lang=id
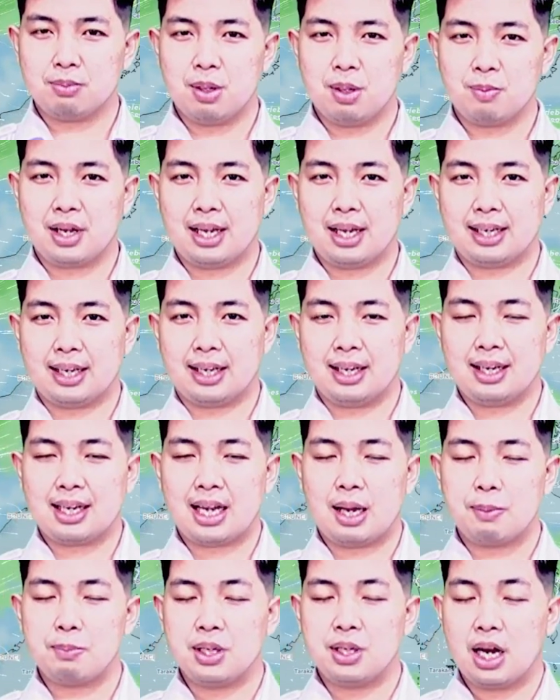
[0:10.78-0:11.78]
BMKG,
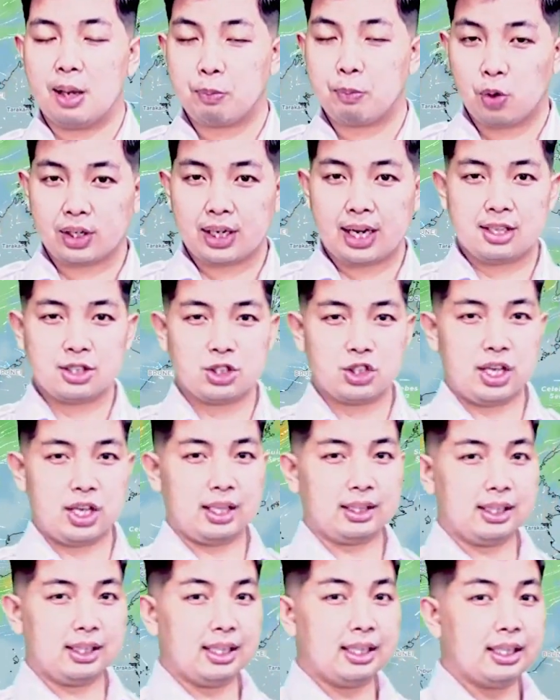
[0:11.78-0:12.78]
kami laporkan
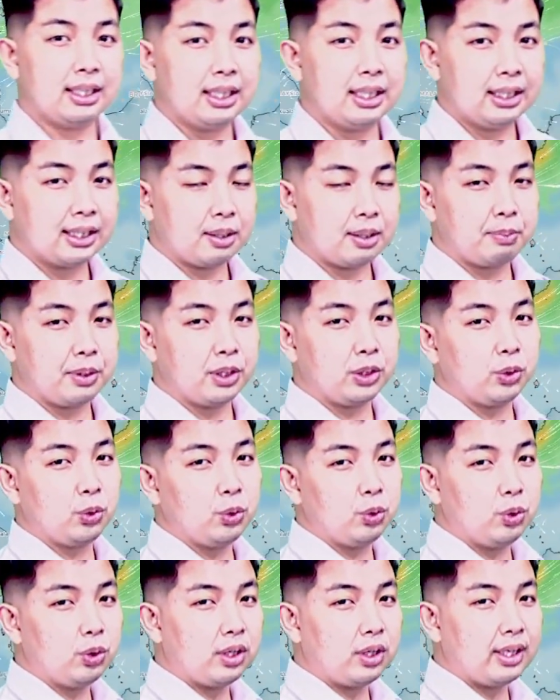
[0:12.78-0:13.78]
saat ini
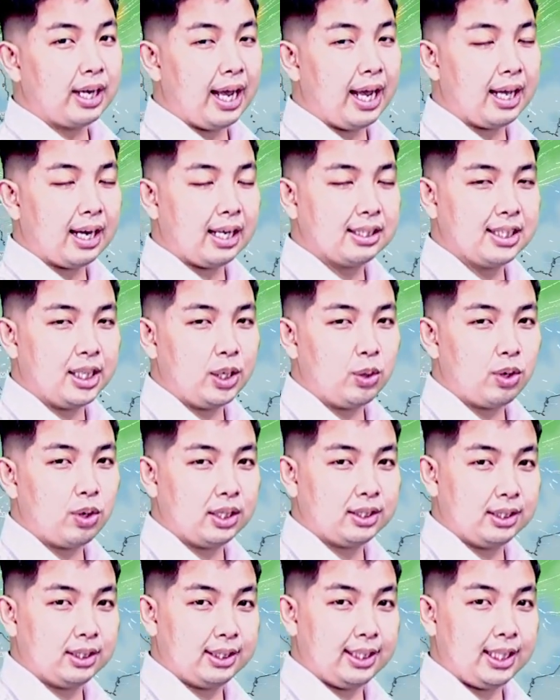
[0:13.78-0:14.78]
terbentuk daerah
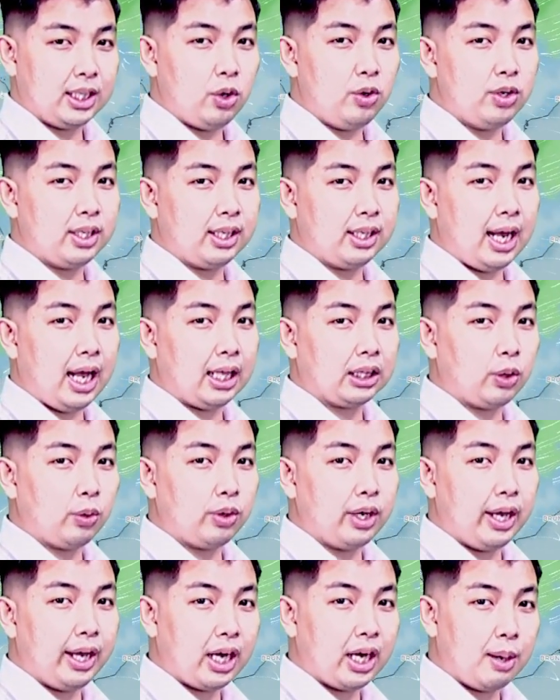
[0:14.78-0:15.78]
sirkulasi siklonik atau
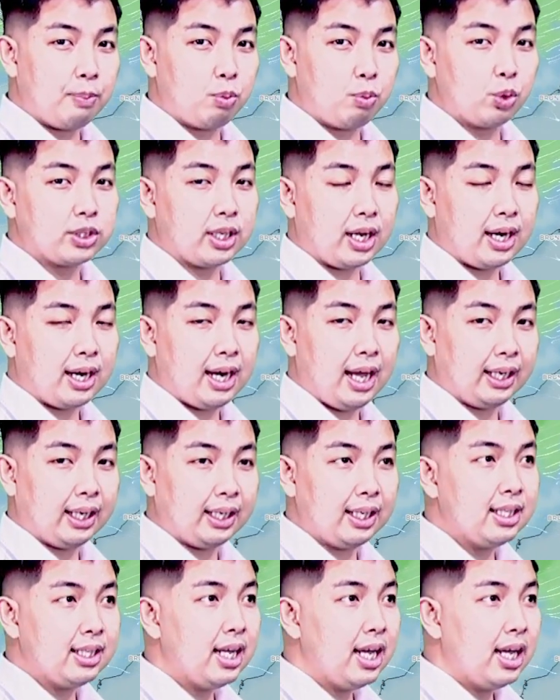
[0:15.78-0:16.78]
daerah pusaran
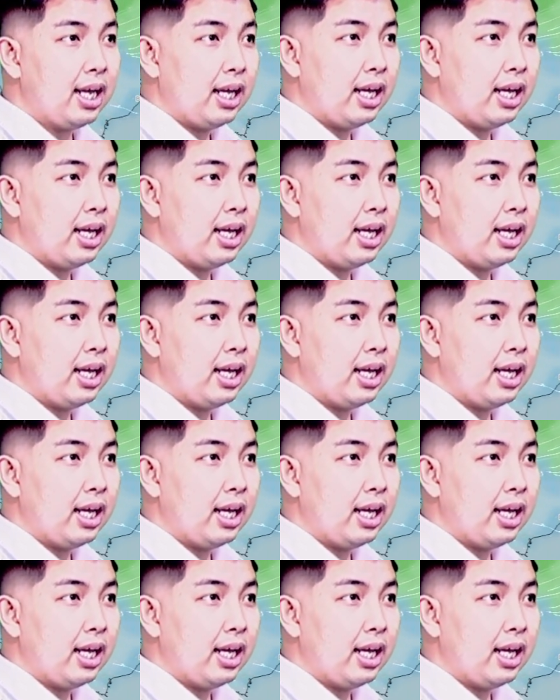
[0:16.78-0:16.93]
angin